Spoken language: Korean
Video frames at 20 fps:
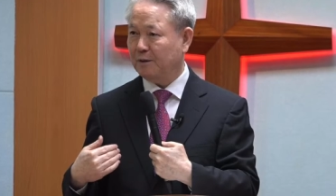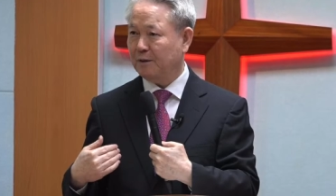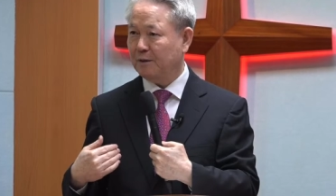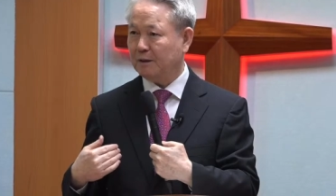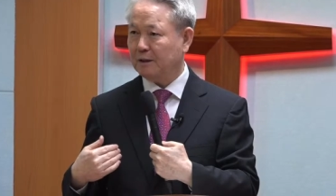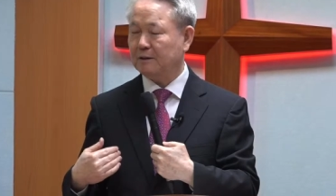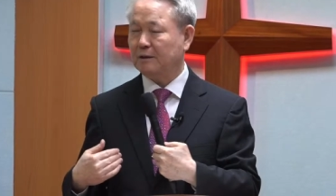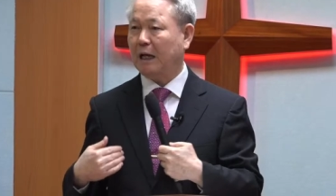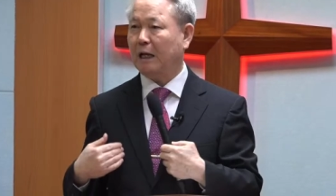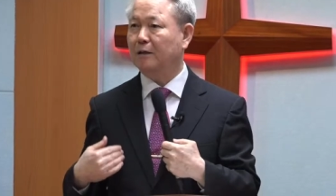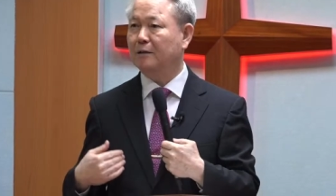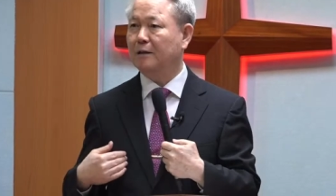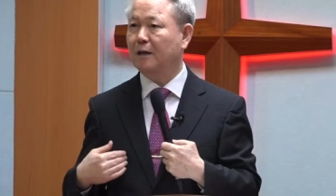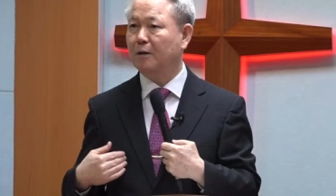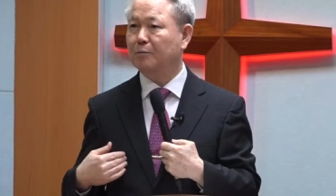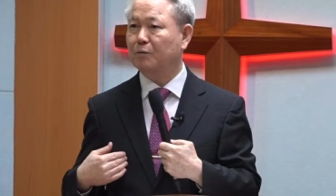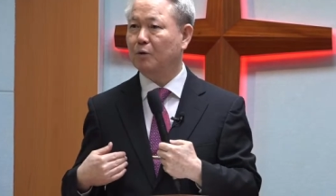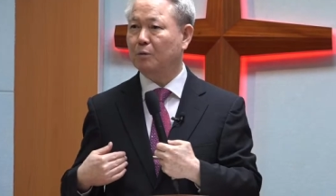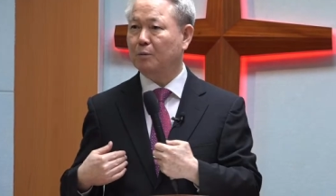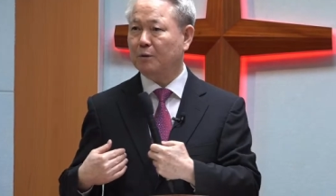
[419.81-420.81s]
그러니까 다른
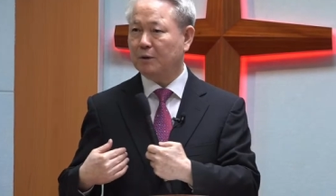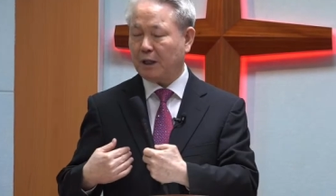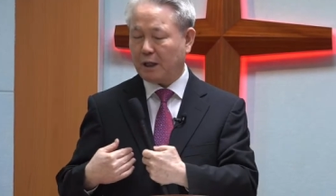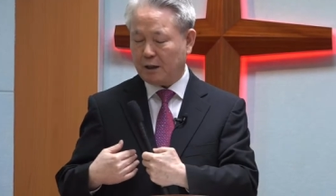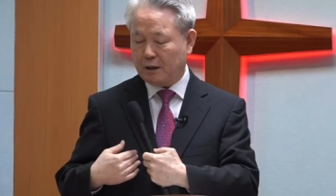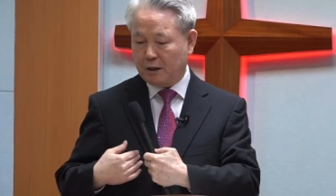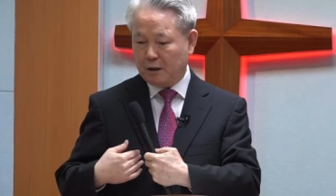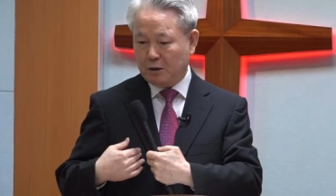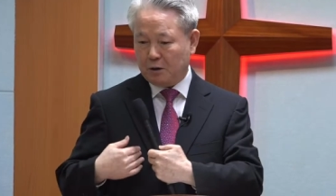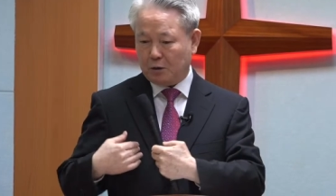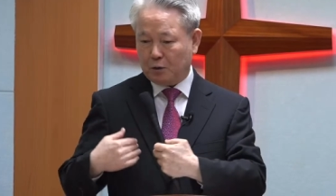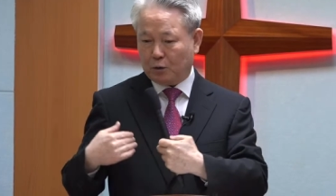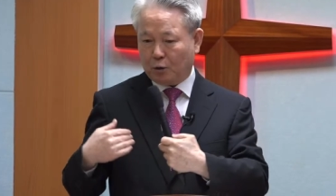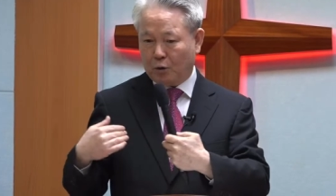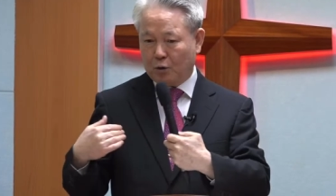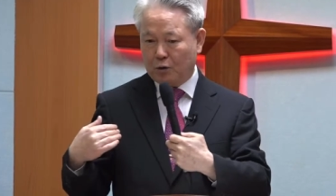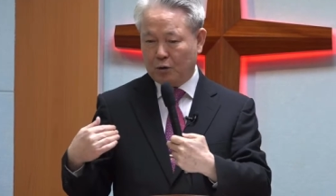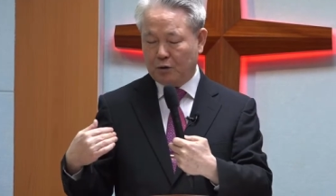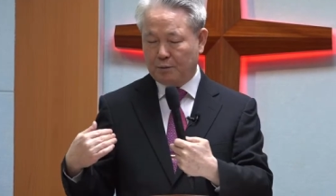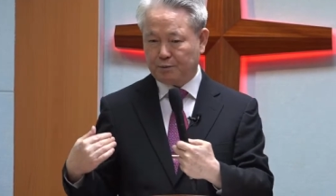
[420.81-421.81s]
사람들보다
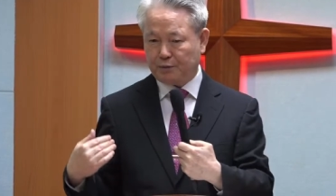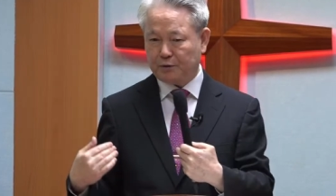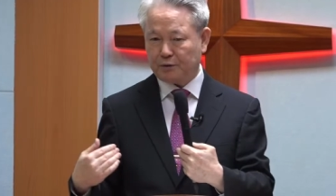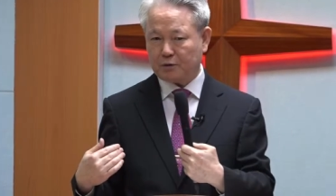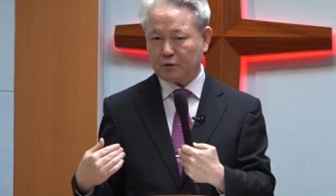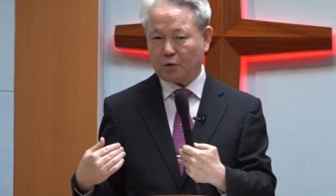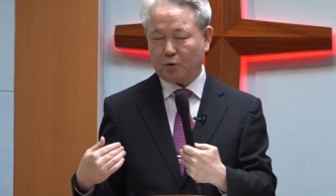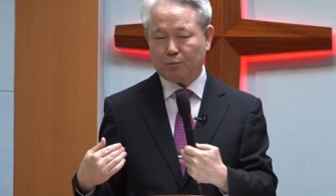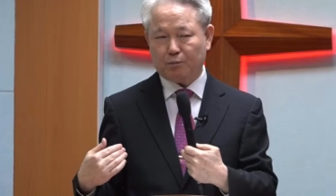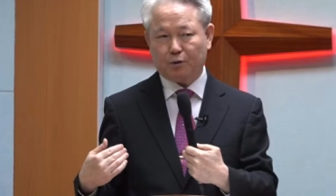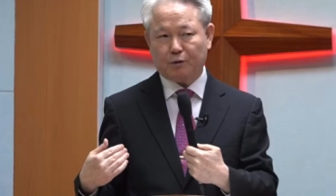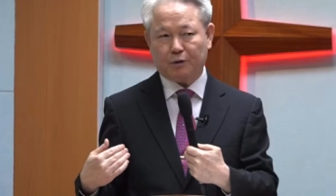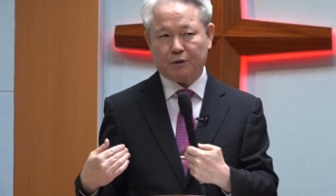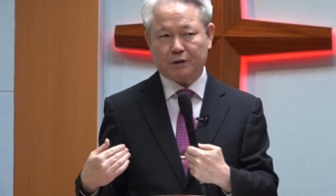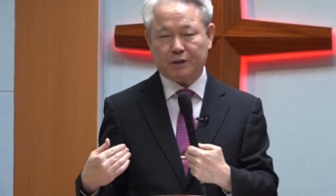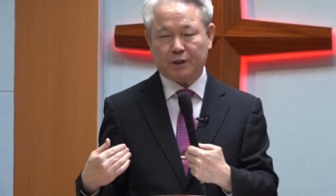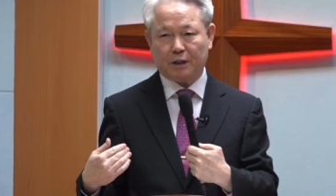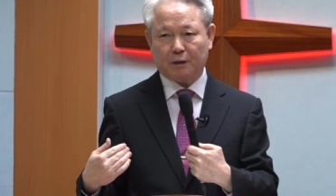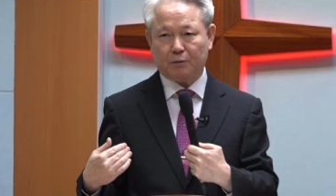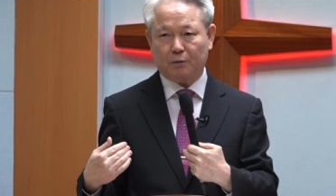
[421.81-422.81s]
넓은 경문을
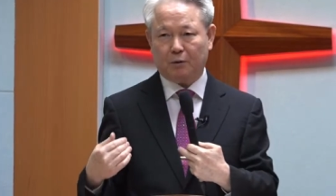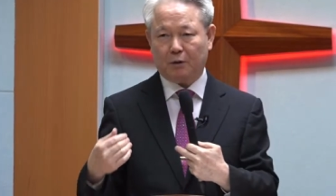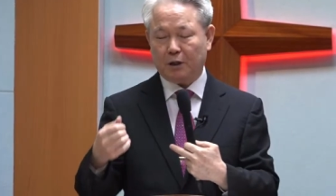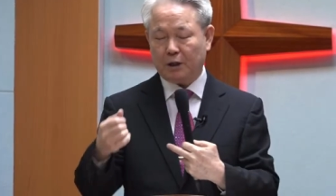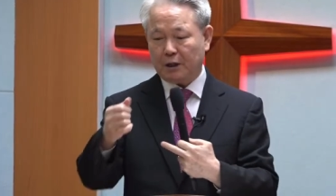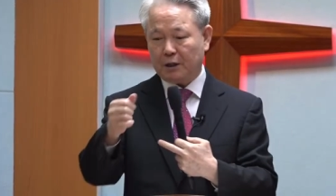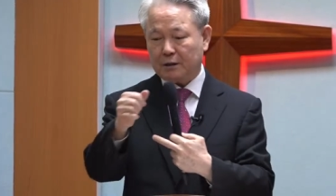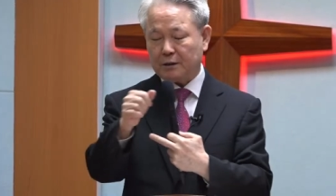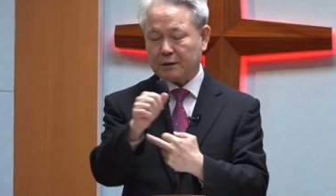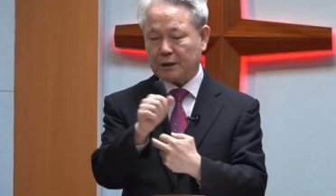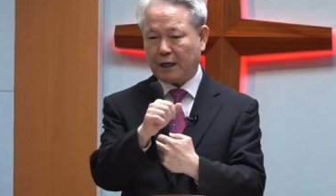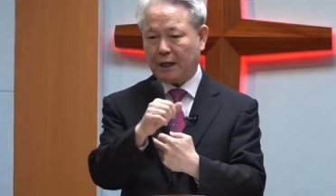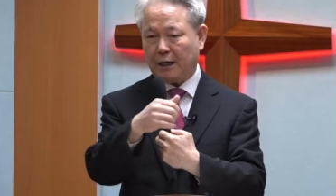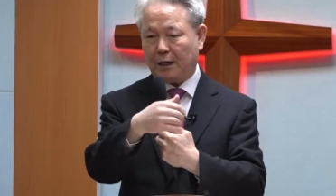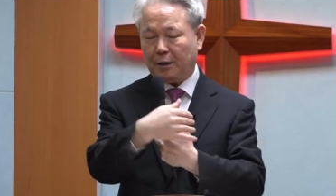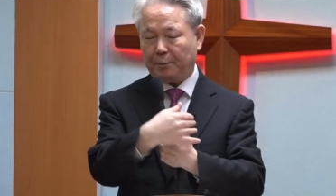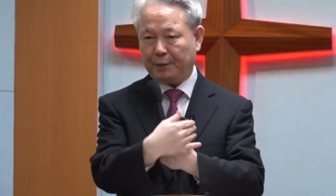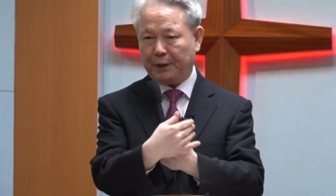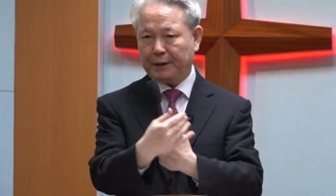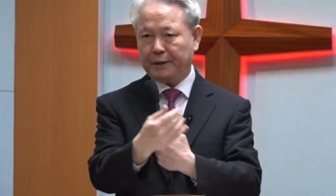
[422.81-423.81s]
차고
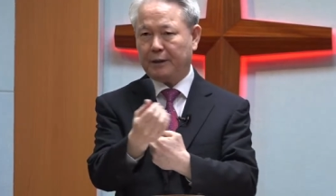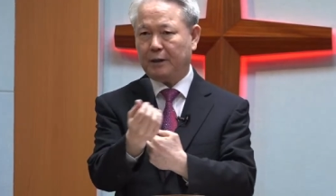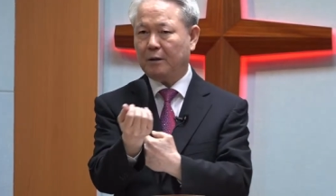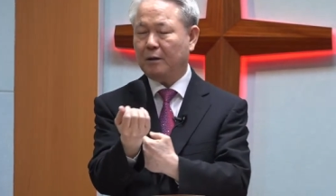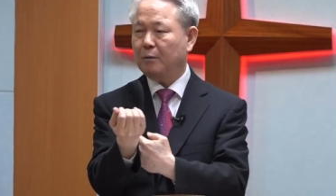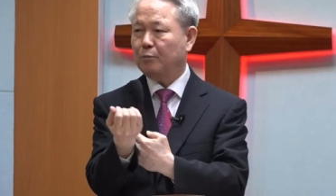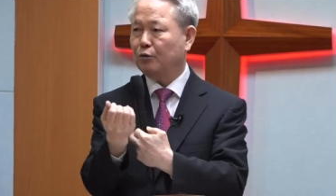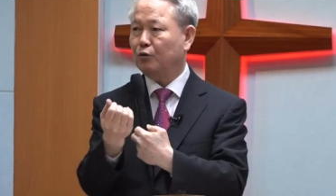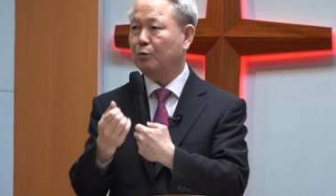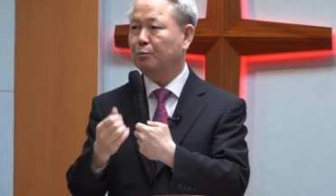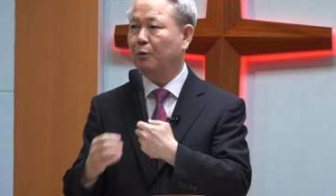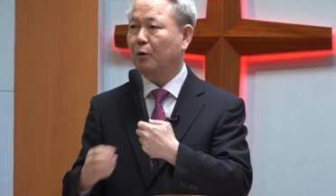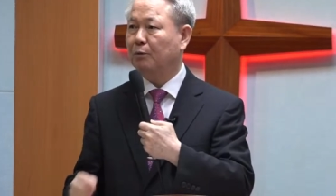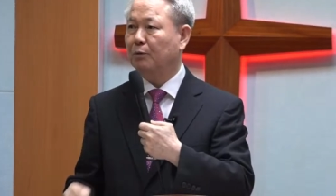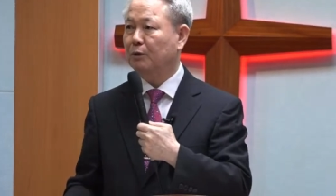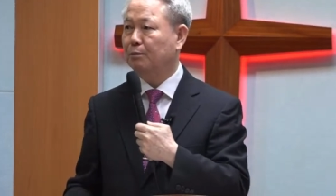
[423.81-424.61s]
사방에 율법을